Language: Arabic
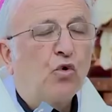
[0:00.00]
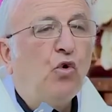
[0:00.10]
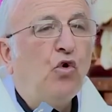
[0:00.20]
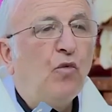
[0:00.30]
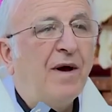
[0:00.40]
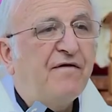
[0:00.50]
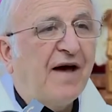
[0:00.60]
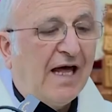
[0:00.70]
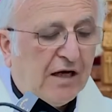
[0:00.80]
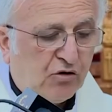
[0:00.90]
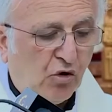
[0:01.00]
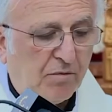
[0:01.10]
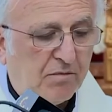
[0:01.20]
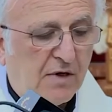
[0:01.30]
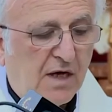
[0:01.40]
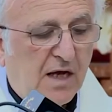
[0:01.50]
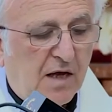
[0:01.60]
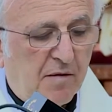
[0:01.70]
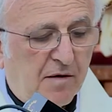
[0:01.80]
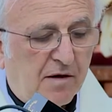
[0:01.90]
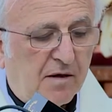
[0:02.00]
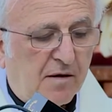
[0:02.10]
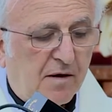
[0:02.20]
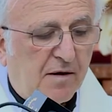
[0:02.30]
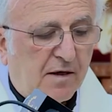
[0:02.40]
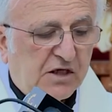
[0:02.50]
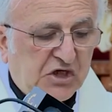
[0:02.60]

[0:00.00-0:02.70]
وقدم المطران الشومالي خلال عظته